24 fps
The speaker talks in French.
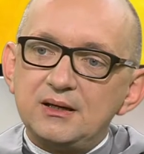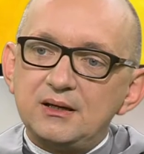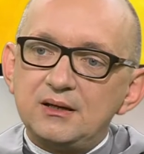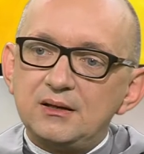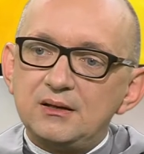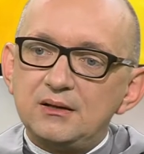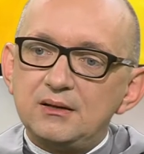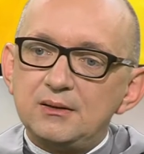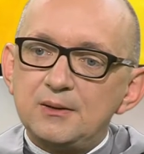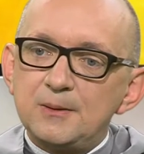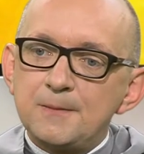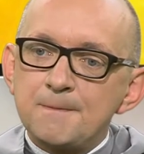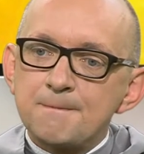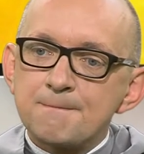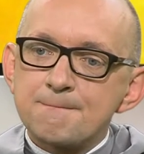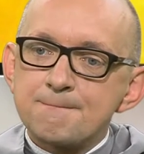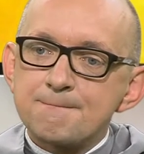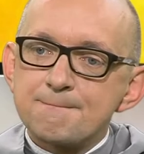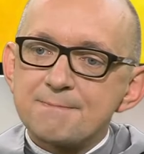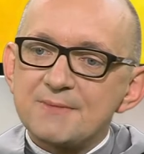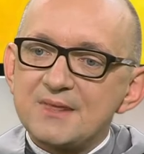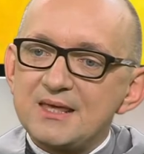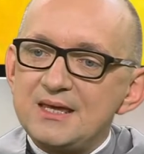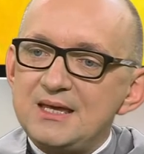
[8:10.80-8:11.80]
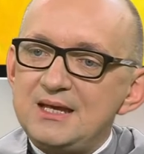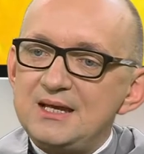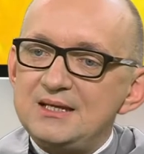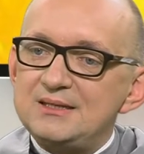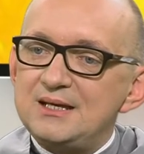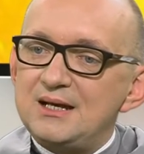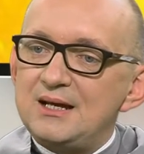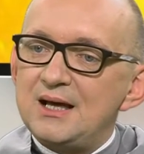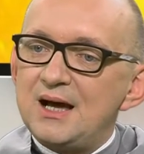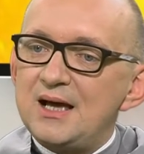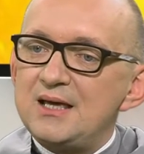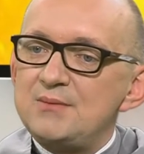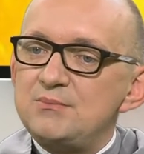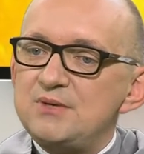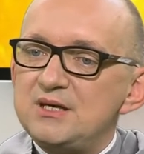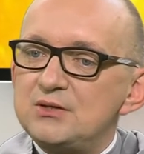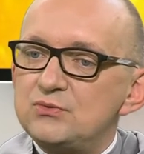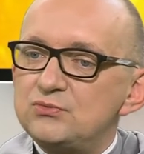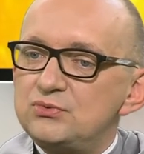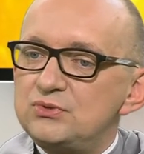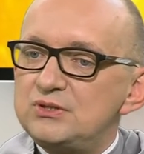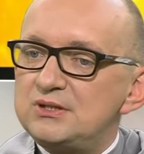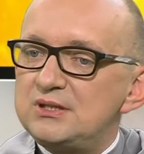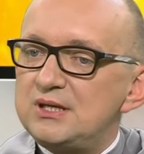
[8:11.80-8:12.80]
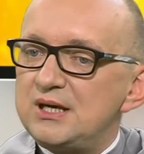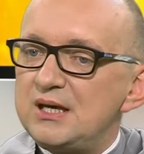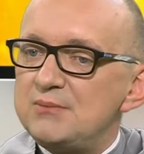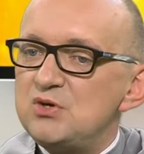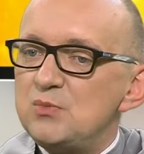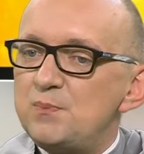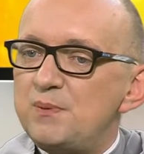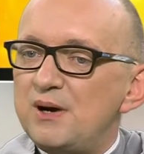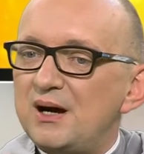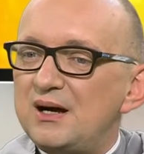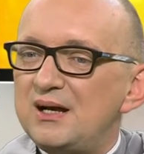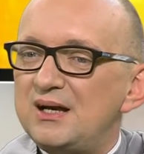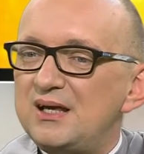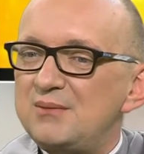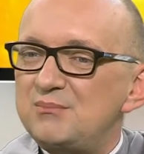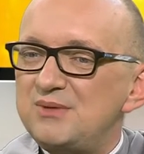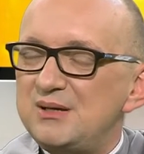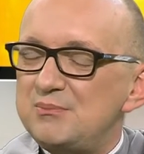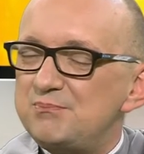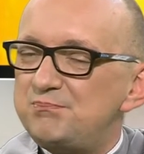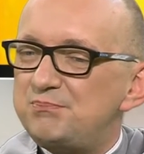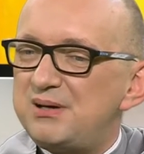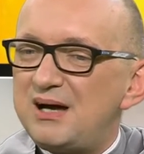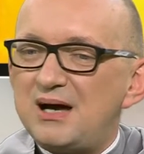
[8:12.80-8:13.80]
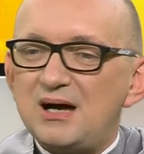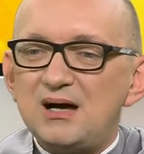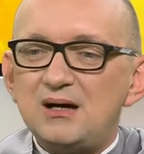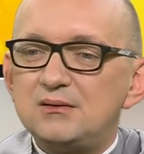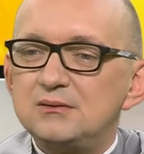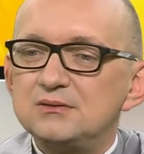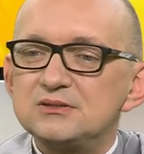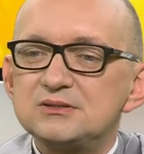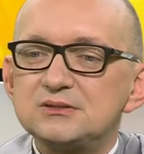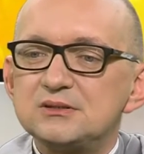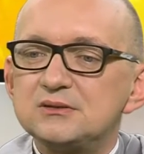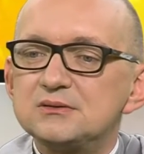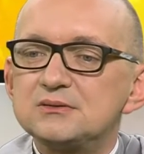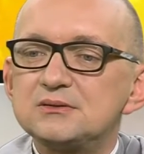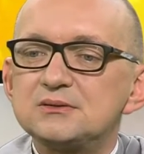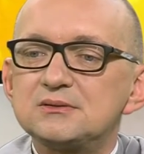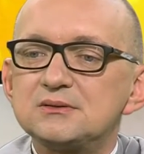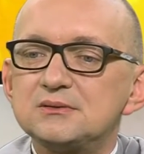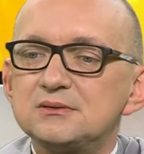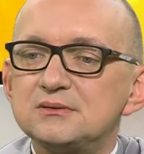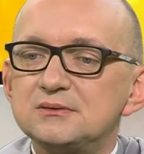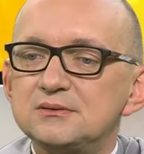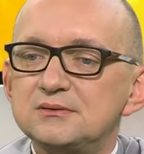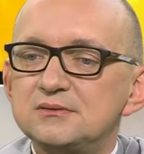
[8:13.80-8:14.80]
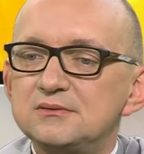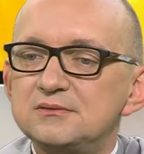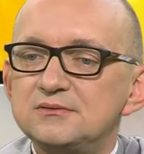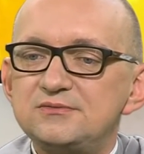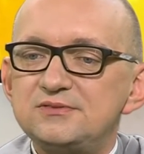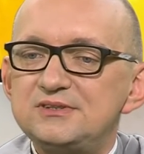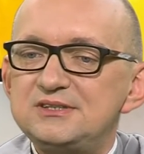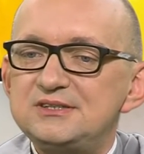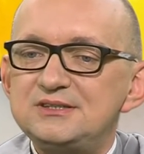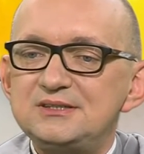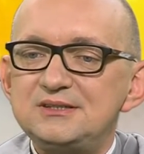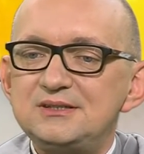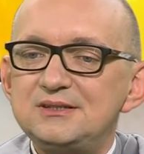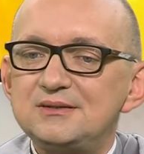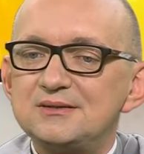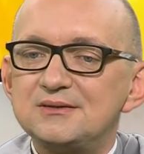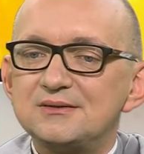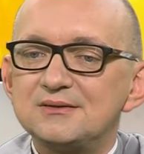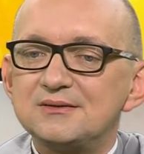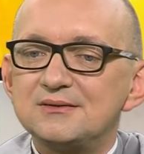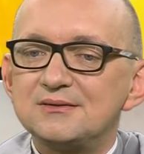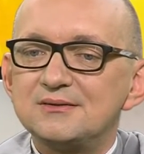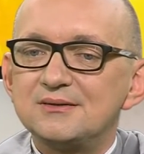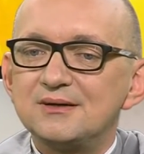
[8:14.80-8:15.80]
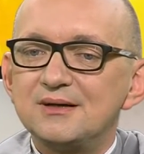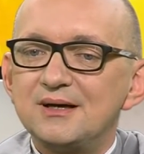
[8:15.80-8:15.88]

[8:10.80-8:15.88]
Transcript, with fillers: euh, il était là, il m'écoutait, il me parlait, mais pas au sens euh, physique.